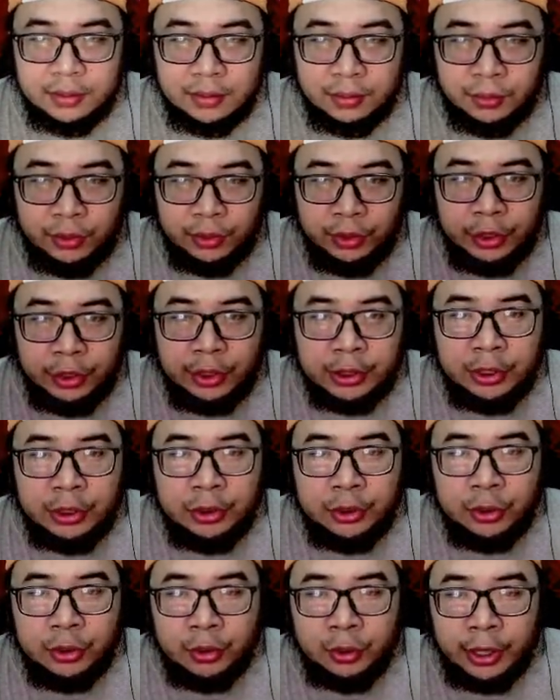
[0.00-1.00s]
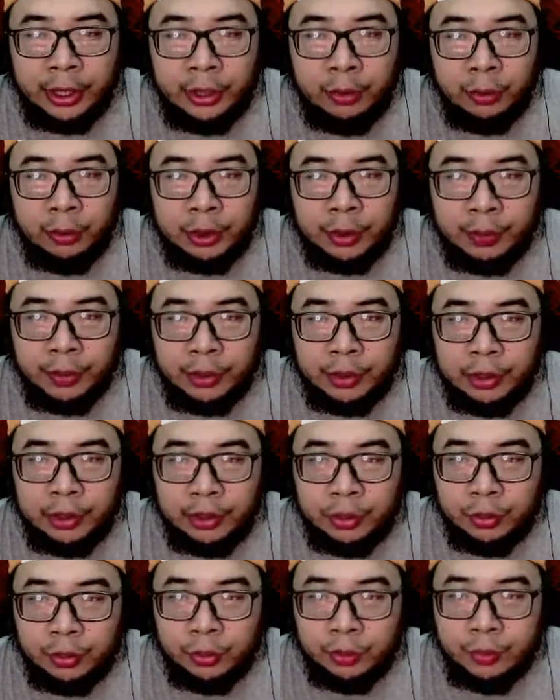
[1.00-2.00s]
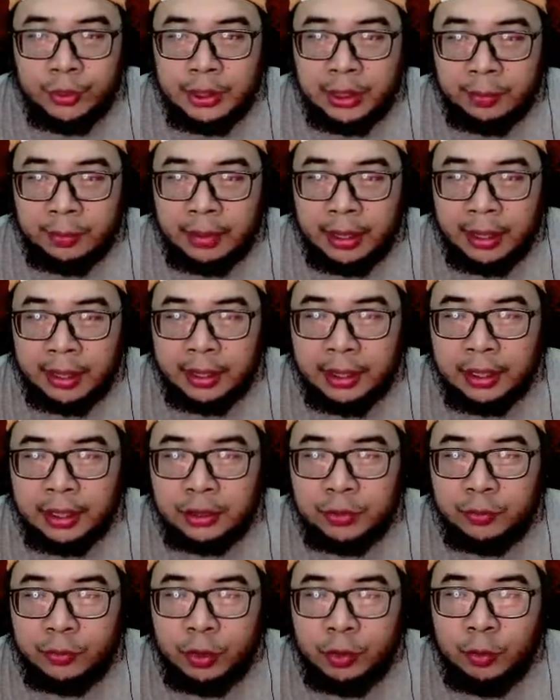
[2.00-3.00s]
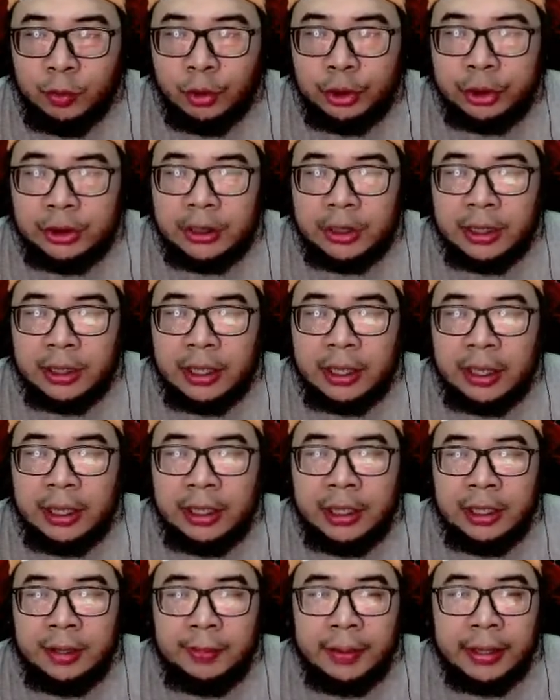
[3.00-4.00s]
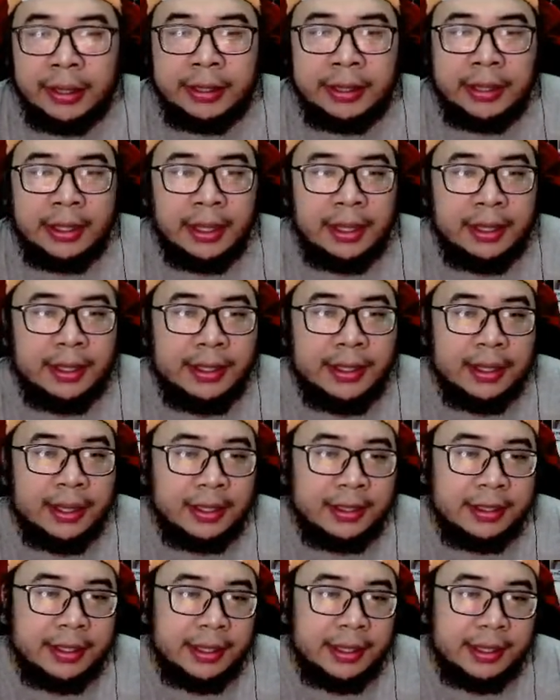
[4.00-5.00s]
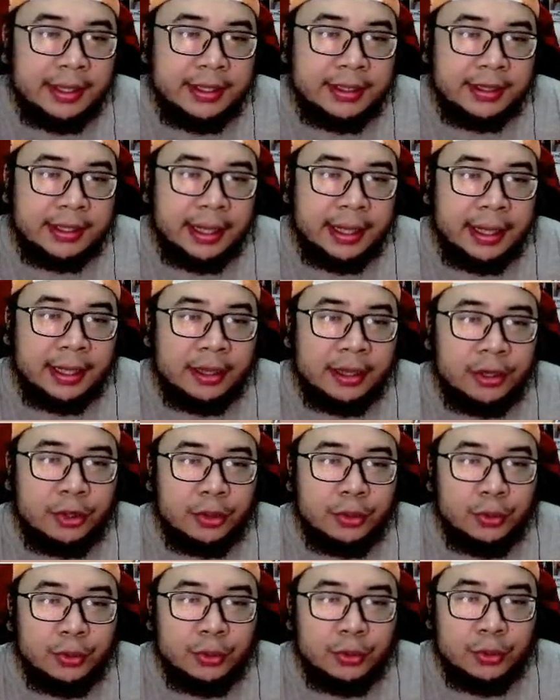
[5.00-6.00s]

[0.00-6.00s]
Oh ini kita disuruh kayak ultimate gitu Bisa manggil semua monster yang ada di party kalian Jadi satu